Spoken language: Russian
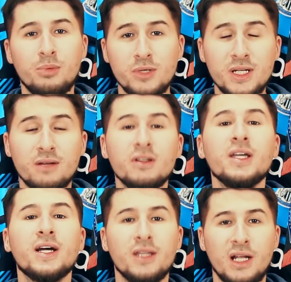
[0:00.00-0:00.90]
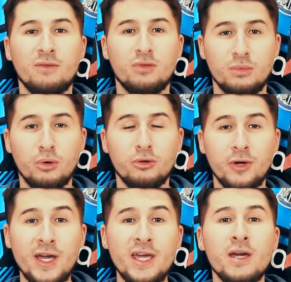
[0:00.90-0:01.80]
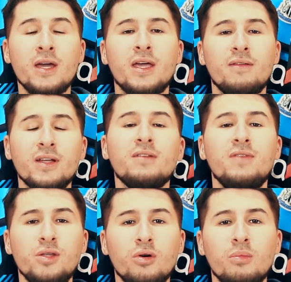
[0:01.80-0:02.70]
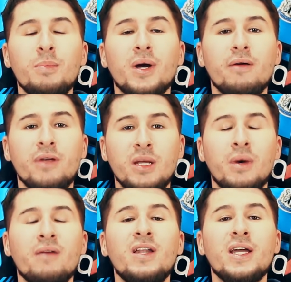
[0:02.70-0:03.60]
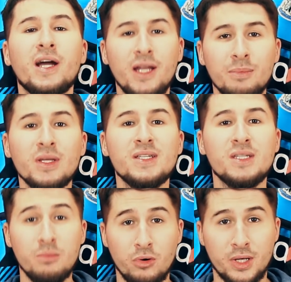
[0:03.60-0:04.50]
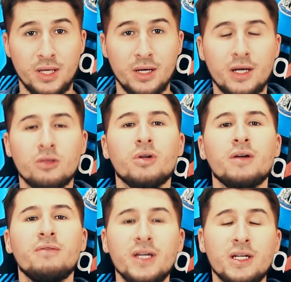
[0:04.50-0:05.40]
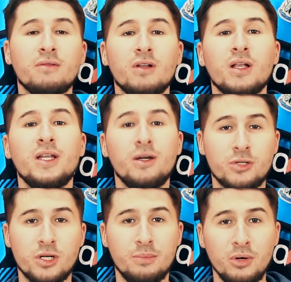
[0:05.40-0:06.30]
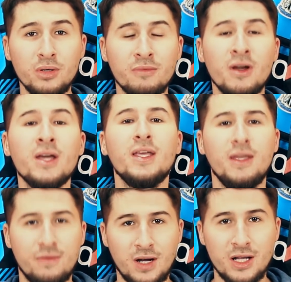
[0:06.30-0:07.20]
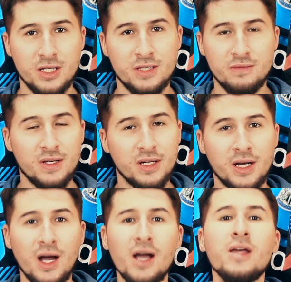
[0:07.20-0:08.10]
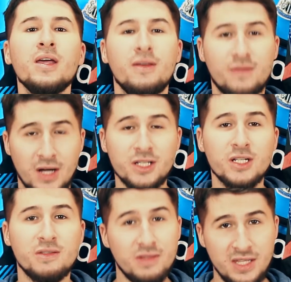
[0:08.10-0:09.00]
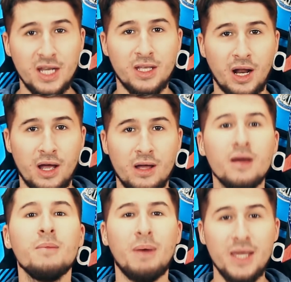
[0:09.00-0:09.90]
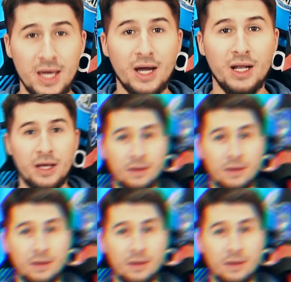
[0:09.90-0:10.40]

Пузик, вы на канале Football UA, и в этом видео мы поговорим о великолепной семерке, которая выигрывала Лигу чемпионов и в качестве игрока, и в качестве тренера. Поехали!